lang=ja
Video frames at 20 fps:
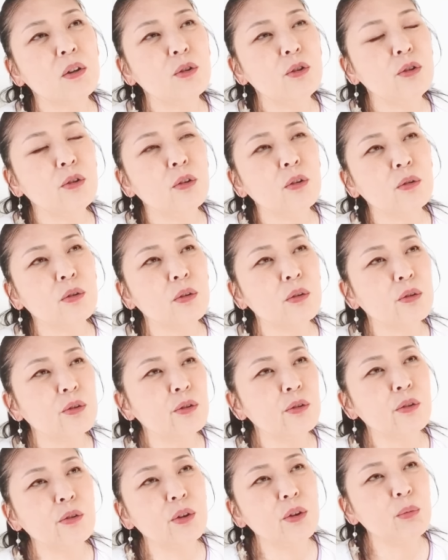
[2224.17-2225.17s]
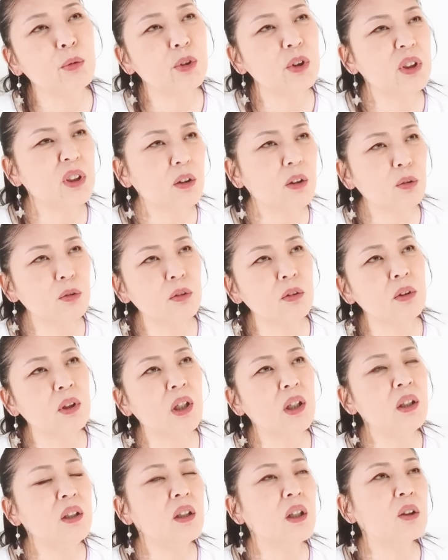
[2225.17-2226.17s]
は苦労のくの字もしたこと
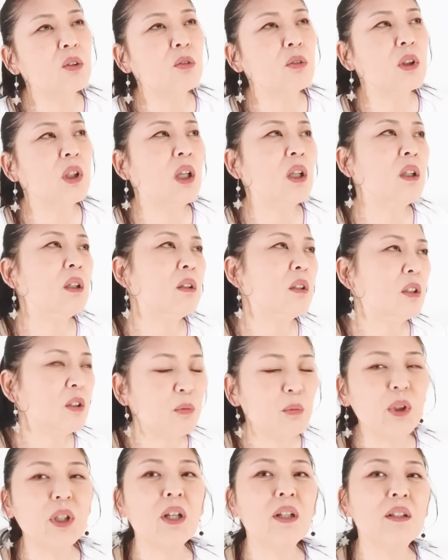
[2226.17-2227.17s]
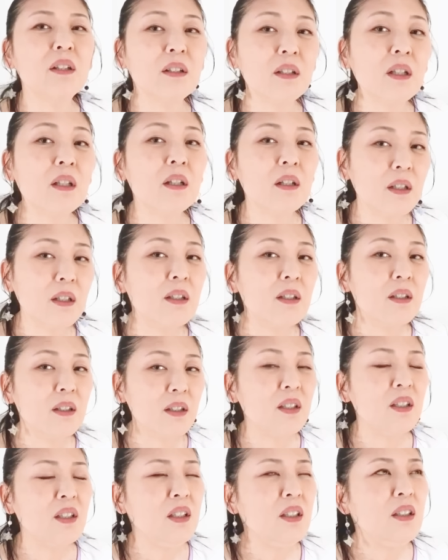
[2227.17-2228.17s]
ないんだろうな、みたいなね。
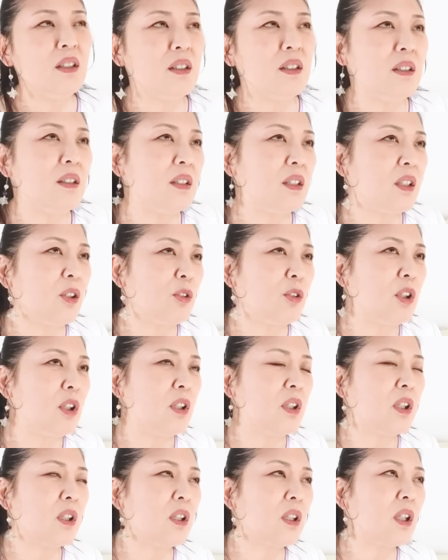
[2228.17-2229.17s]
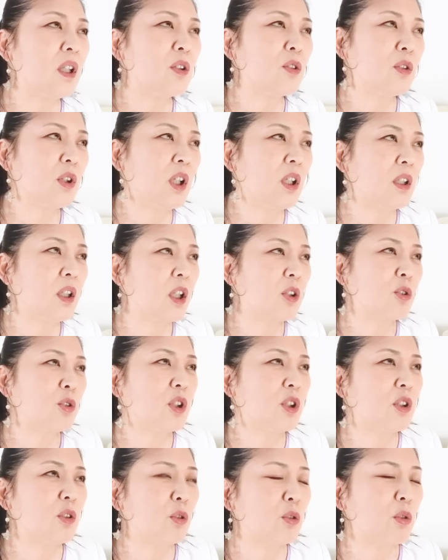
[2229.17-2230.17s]
いい人生を生きてきたのね、楽
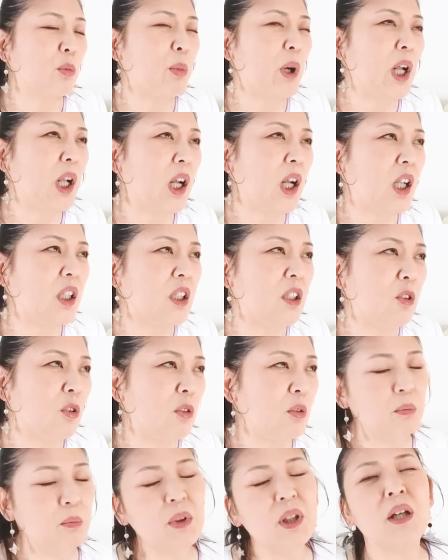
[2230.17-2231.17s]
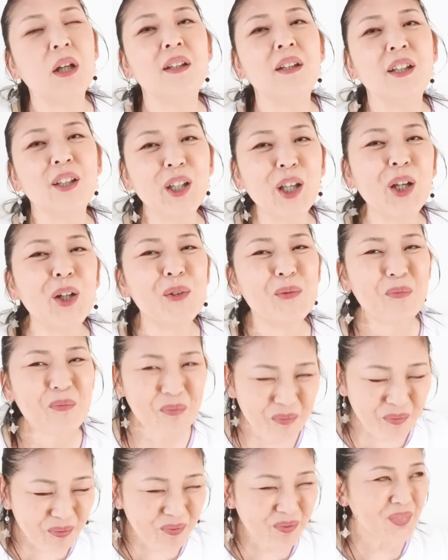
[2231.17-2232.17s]
しいことばっかり、みたいなね。
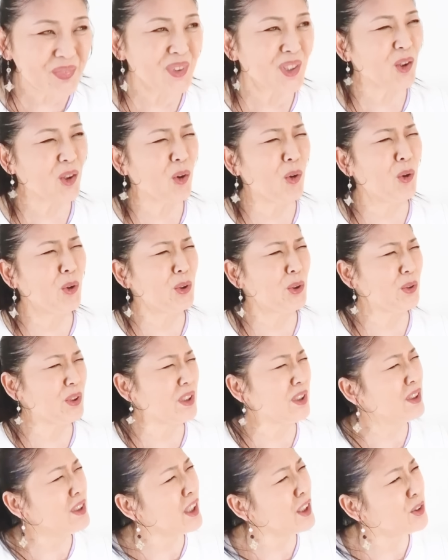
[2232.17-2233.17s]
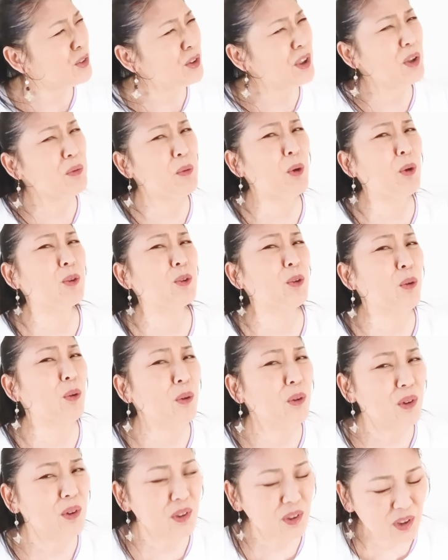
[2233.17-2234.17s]
こういうひねくれ
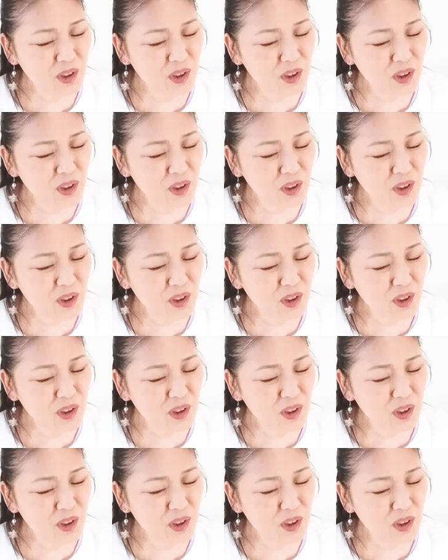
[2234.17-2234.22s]
モード。